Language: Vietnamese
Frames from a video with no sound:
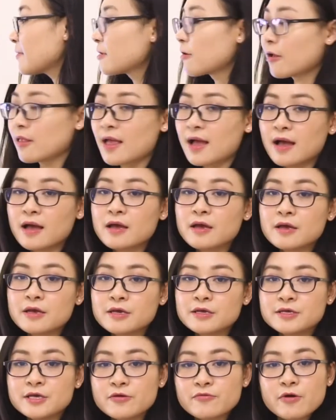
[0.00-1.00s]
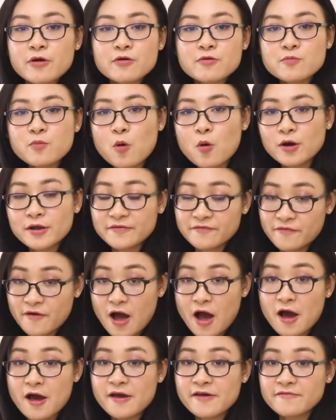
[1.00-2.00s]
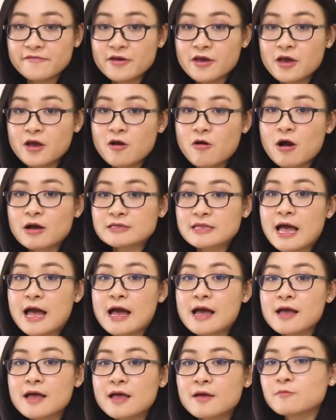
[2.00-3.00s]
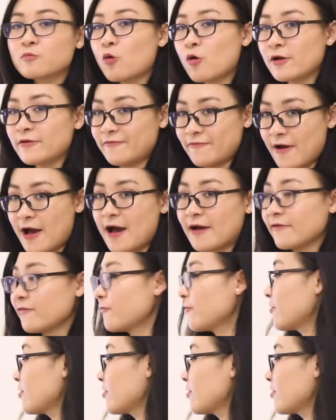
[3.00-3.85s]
thể nói là 0.5 hoặc là 0.5